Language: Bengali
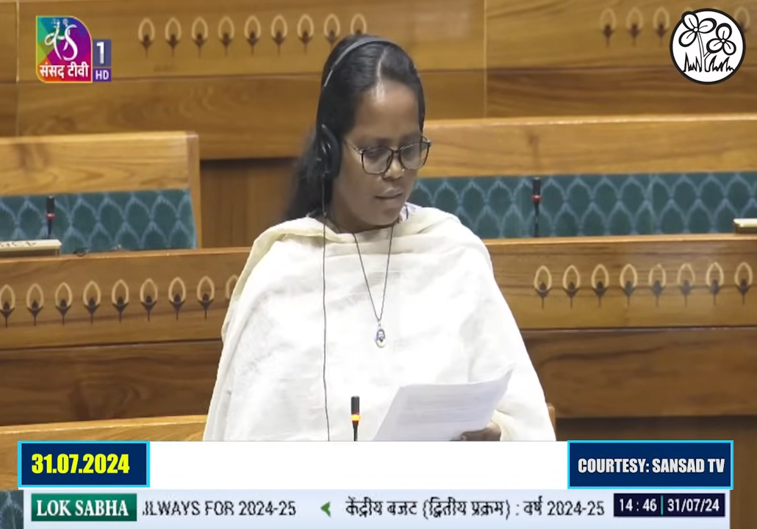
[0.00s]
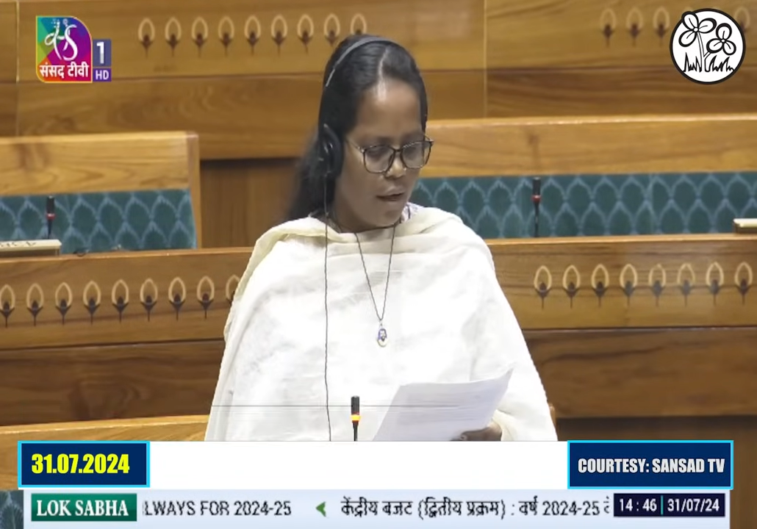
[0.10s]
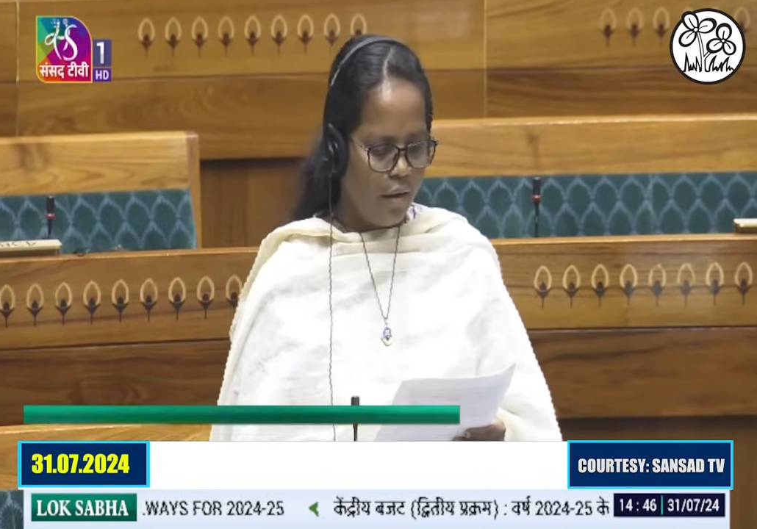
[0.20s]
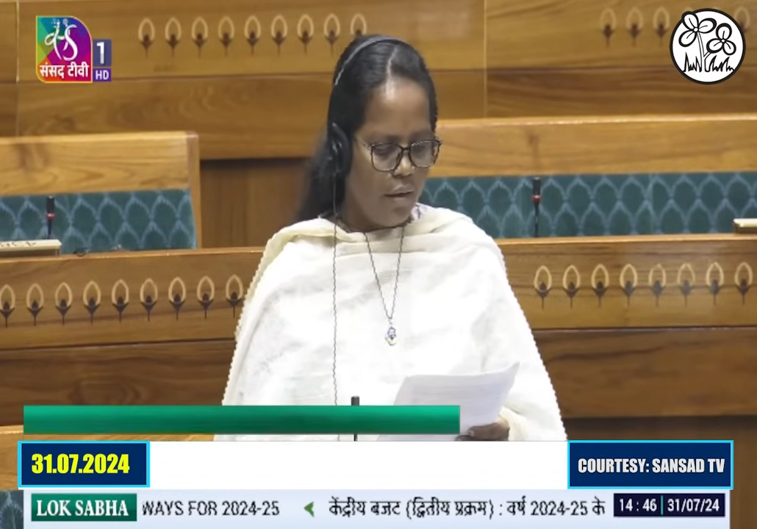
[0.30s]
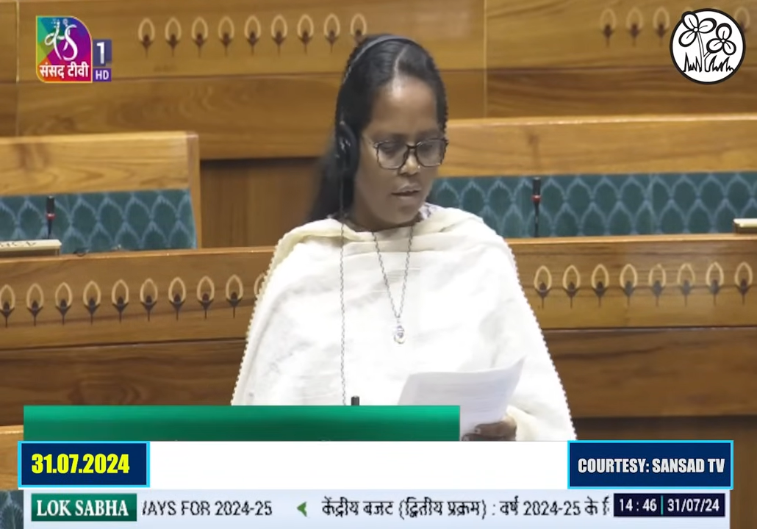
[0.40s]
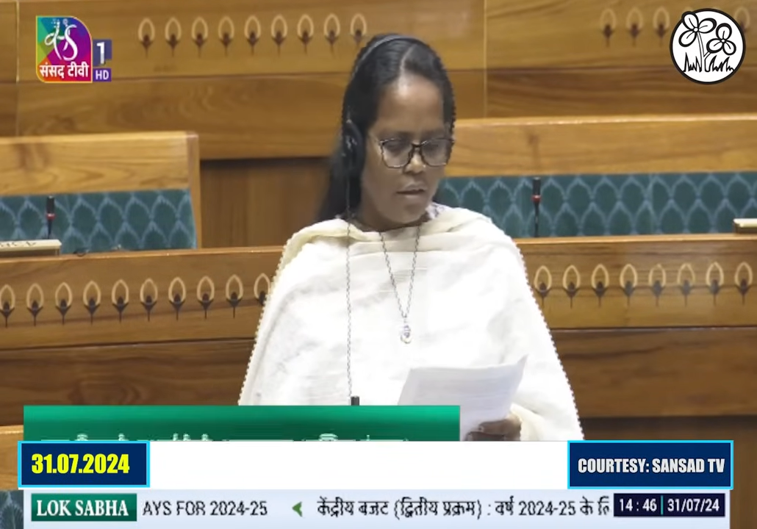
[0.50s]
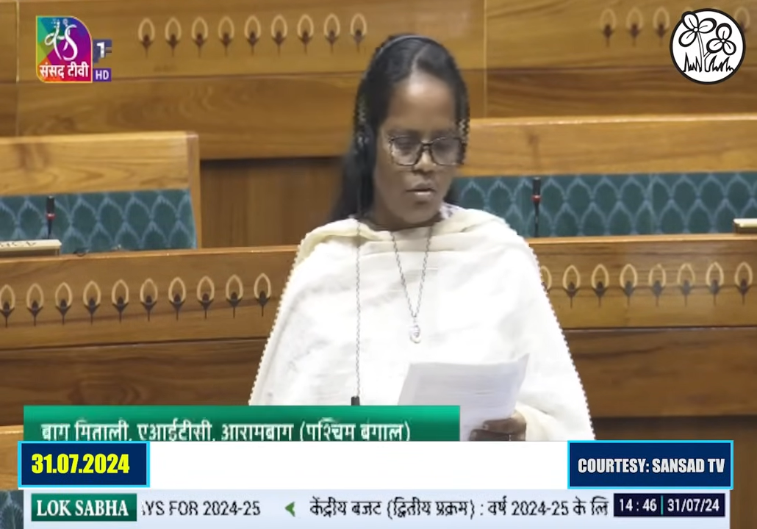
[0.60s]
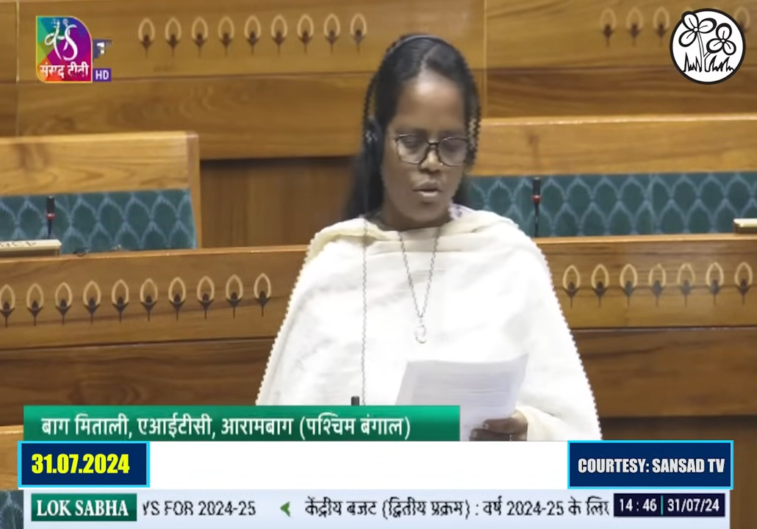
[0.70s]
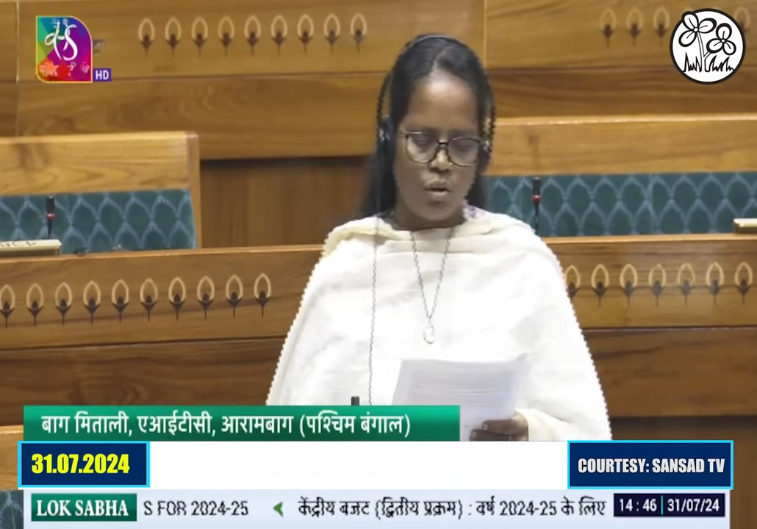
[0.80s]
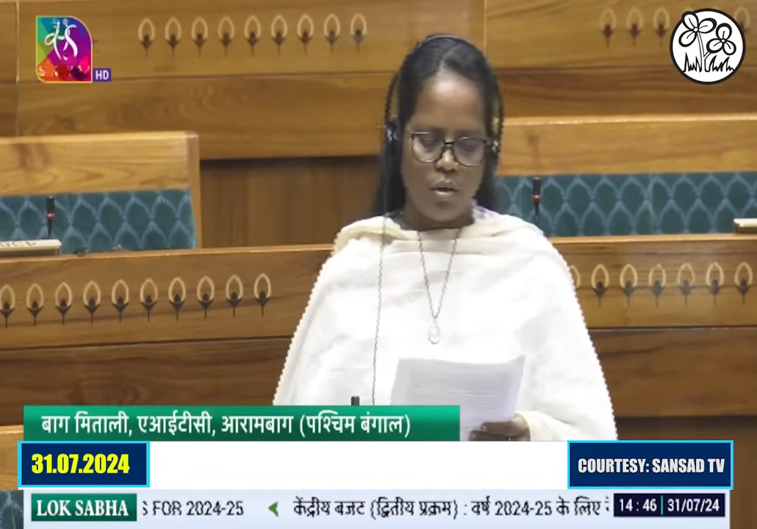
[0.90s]
তা নিয়ে
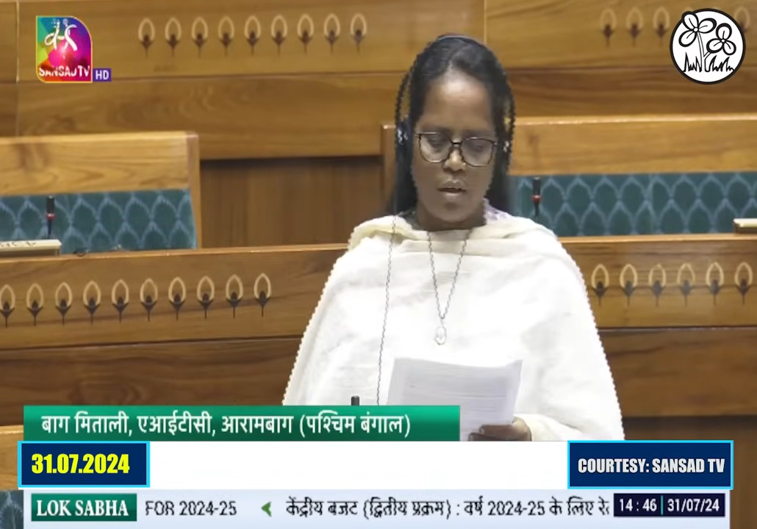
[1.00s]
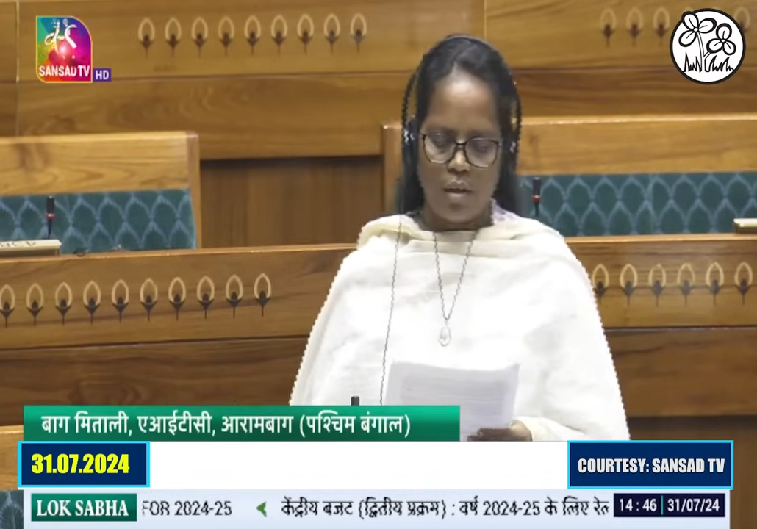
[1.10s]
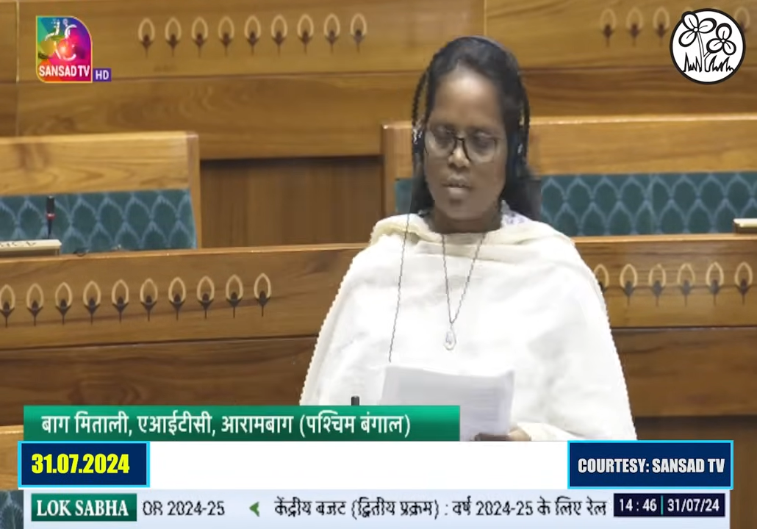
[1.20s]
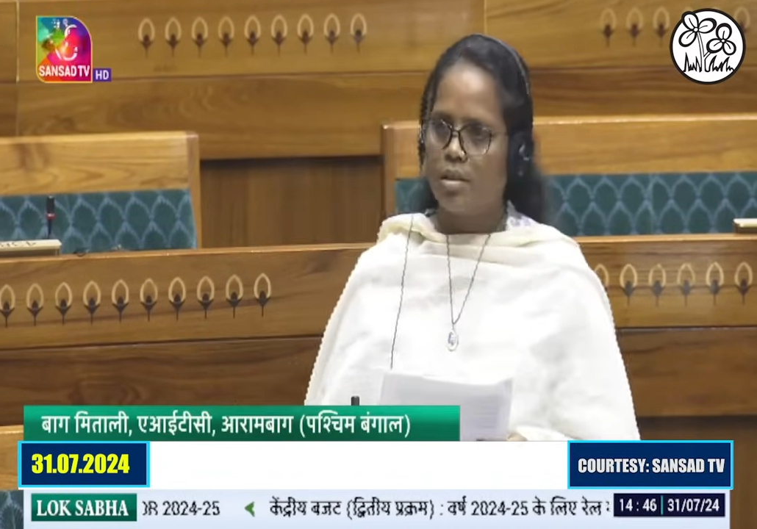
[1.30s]
কেন্দ্রীয় সরকারের